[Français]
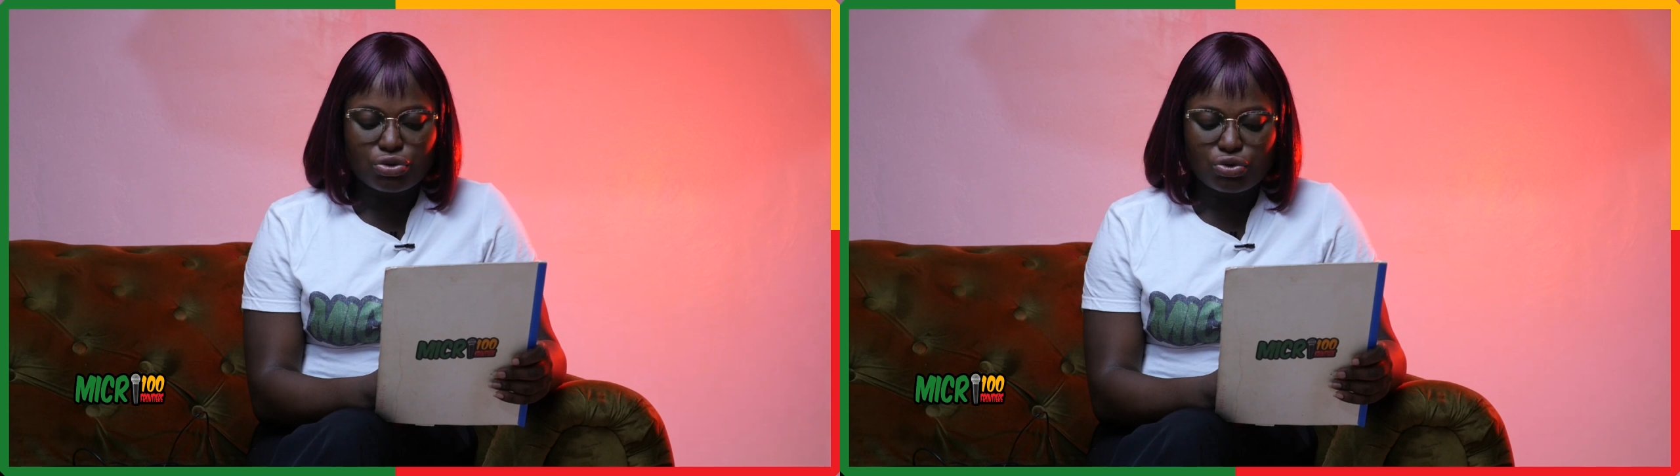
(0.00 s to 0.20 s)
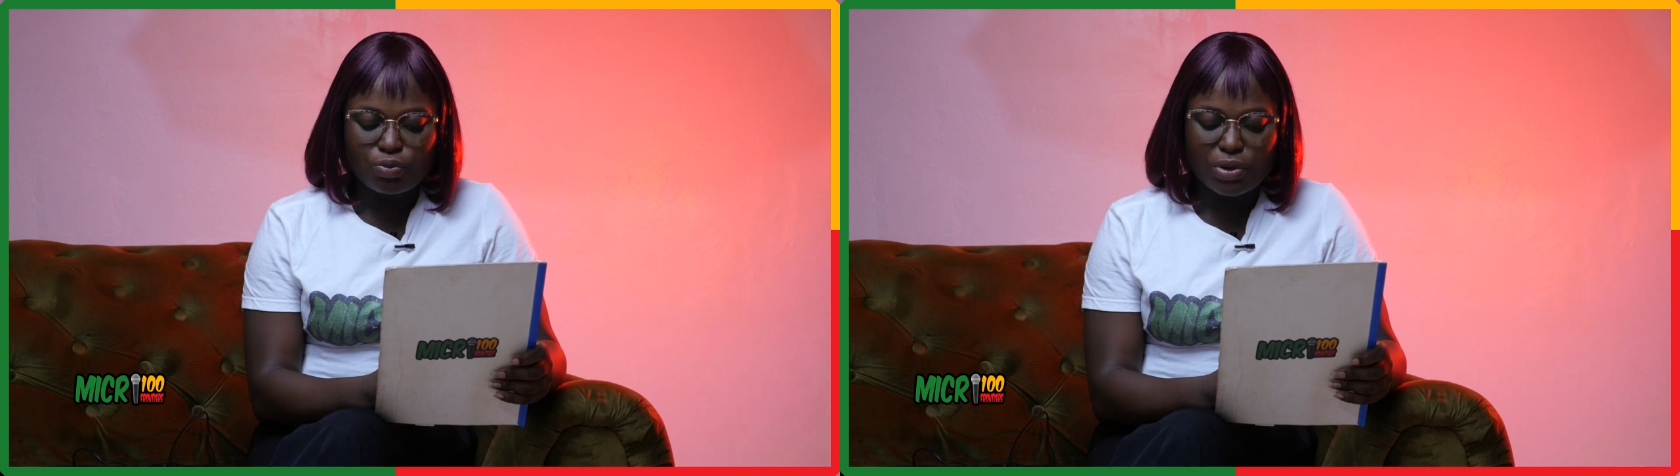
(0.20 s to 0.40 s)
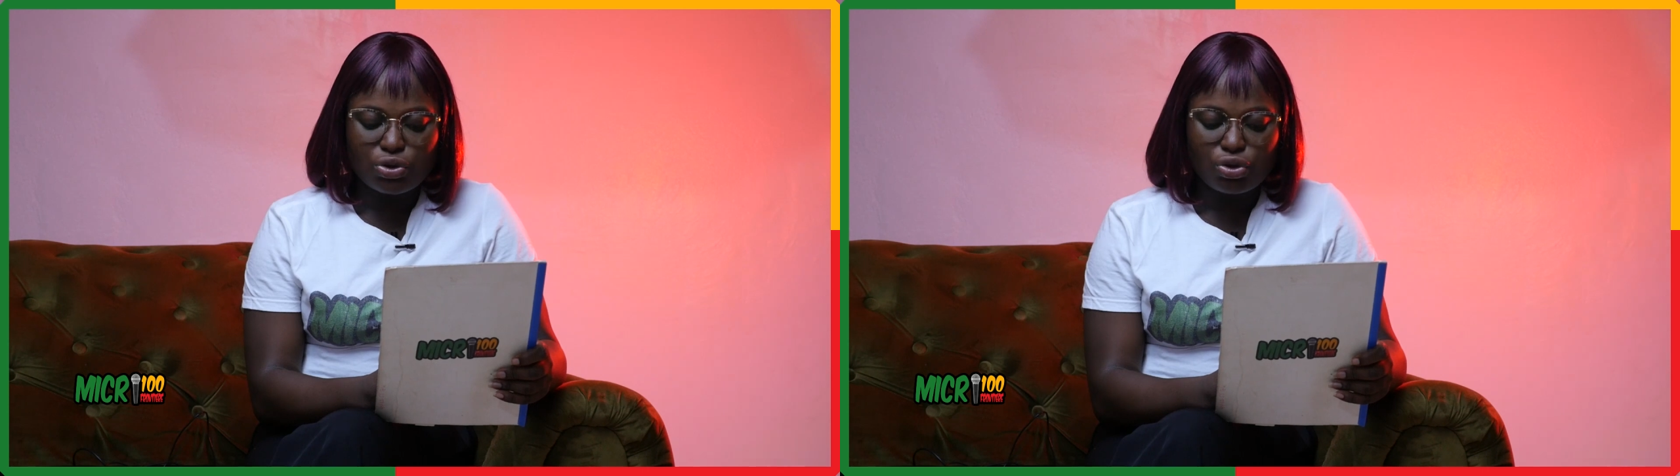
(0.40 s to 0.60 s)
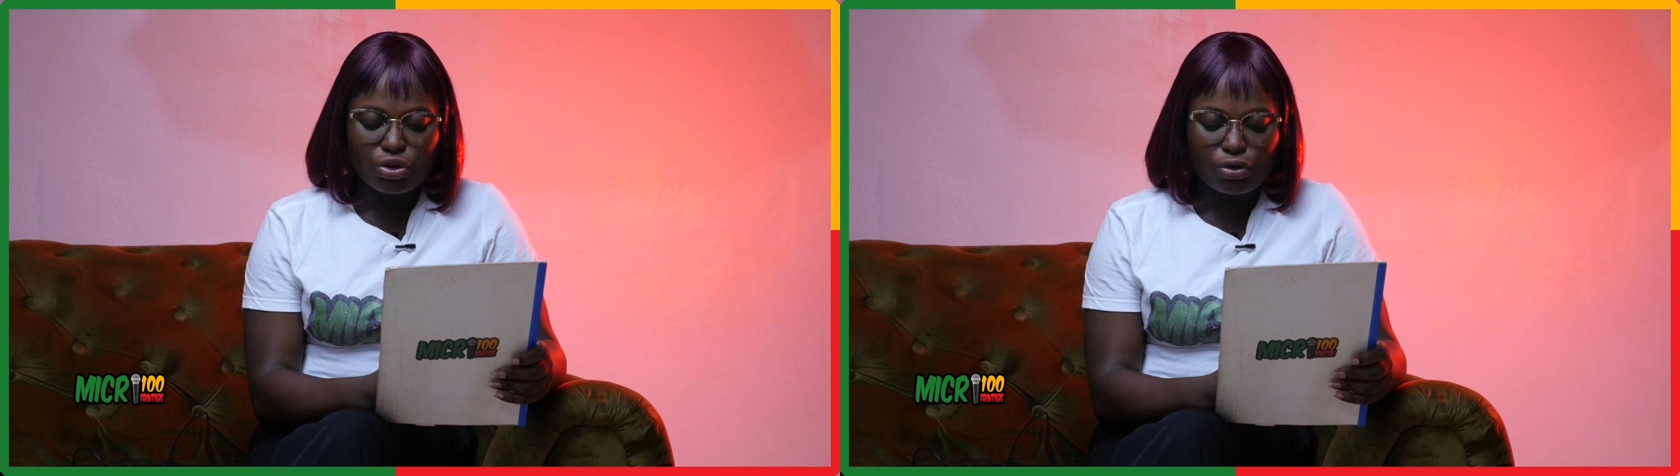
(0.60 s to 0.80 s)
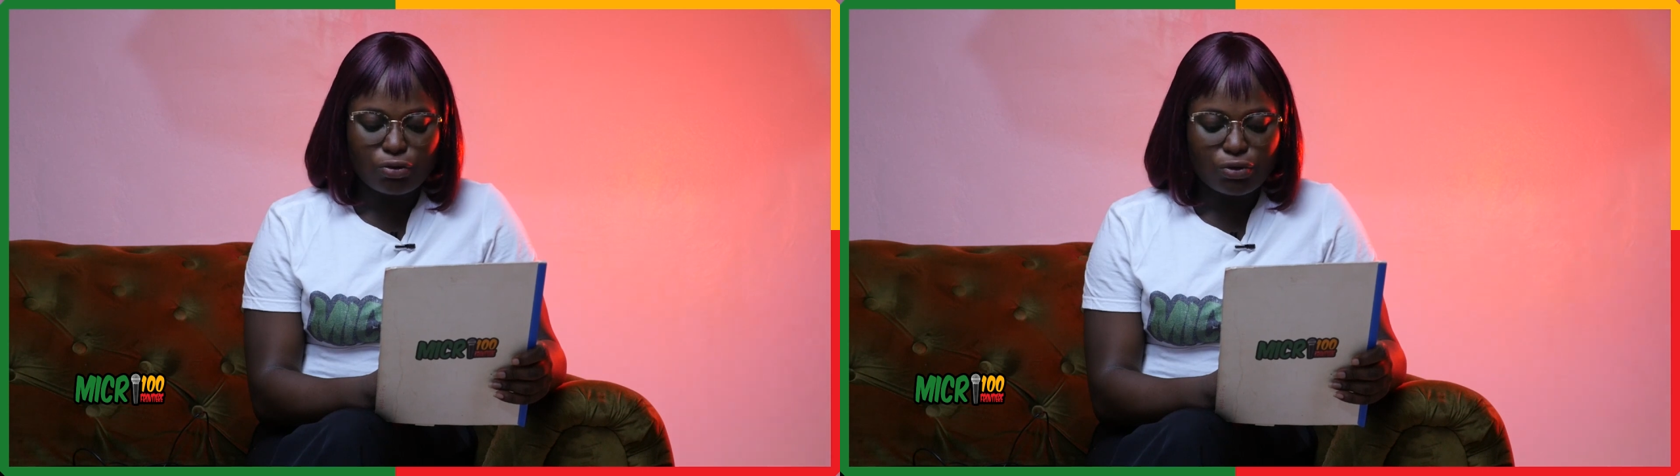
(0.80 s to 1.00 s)
s'occuper de
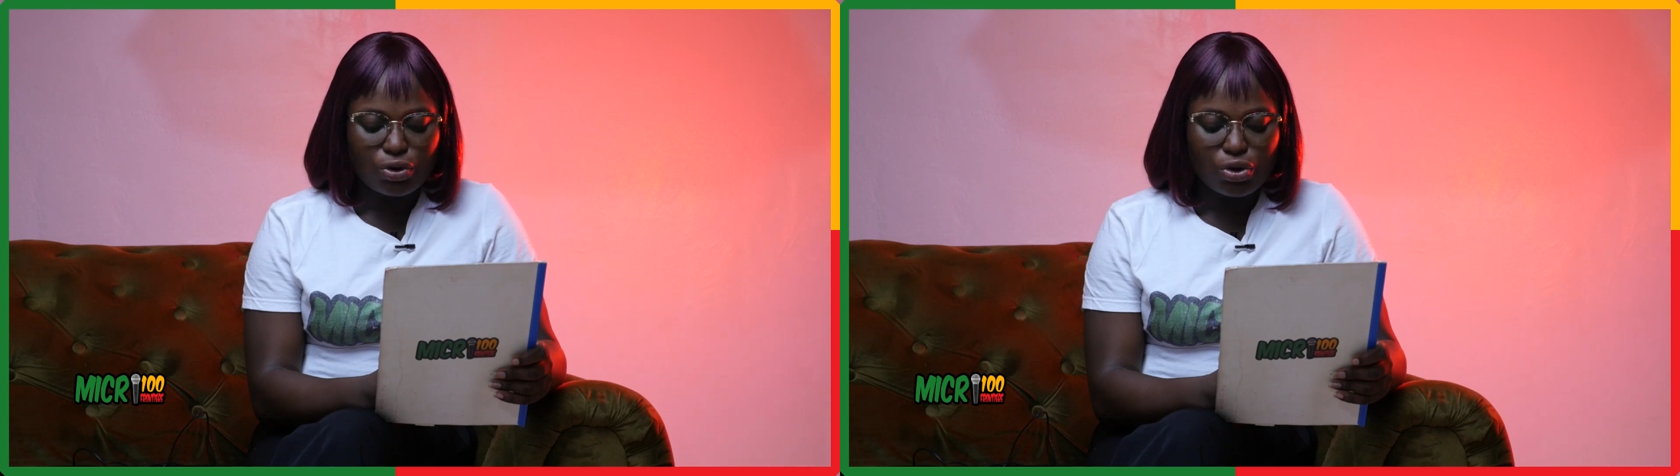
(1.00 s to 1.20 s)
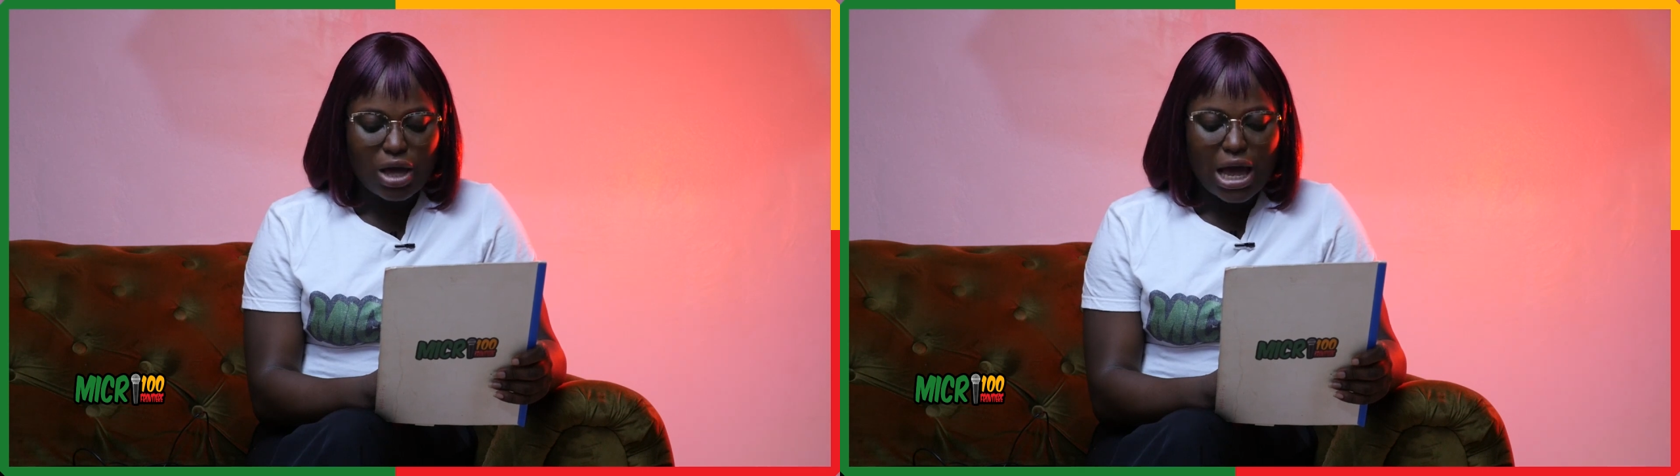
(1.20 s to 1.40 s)
notre enfant